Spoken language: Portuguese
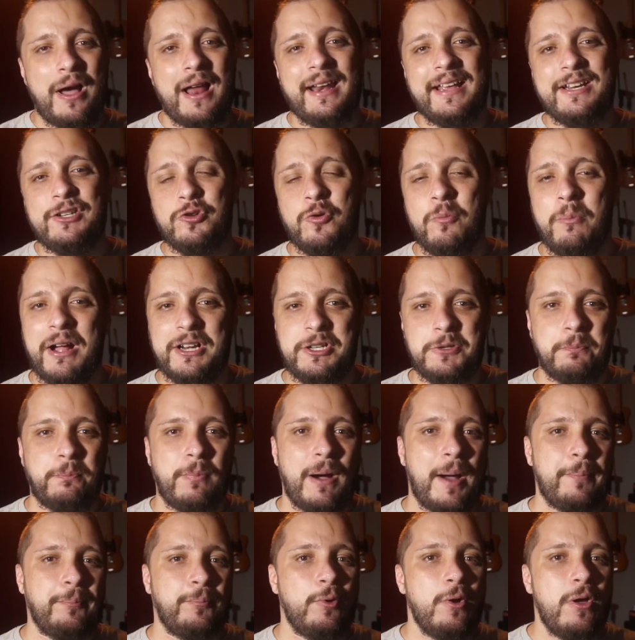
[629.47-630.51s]
além de um
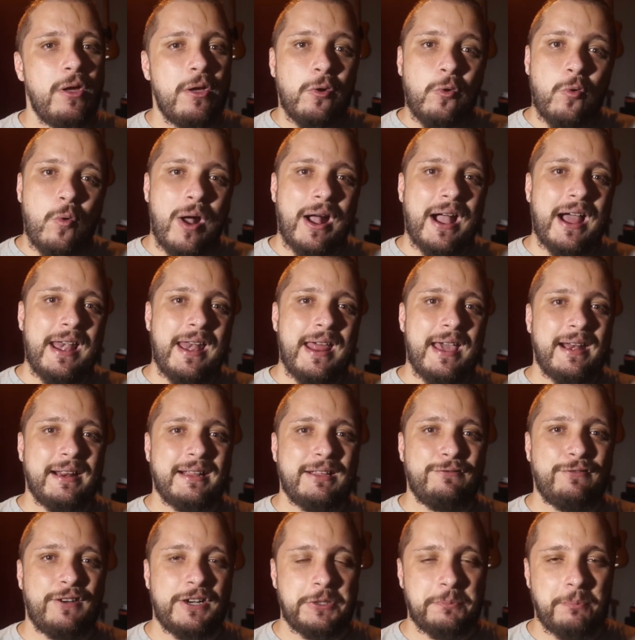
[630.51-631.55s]
bate-papo com a galera
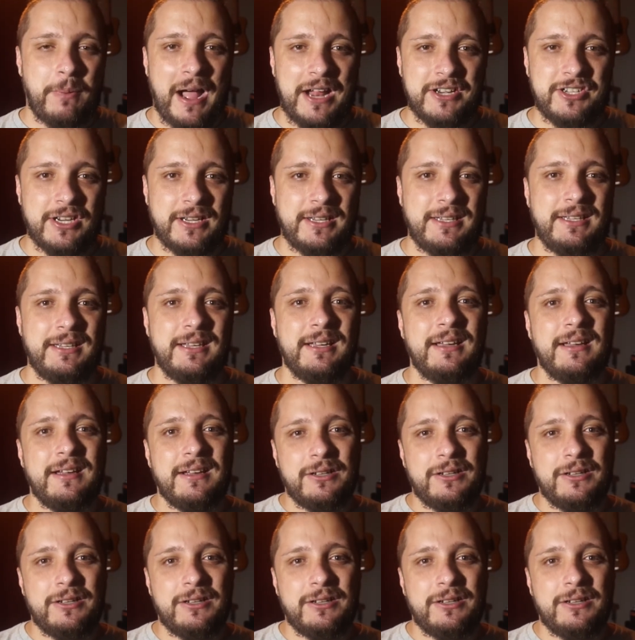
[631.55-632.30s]
que faz parte aqui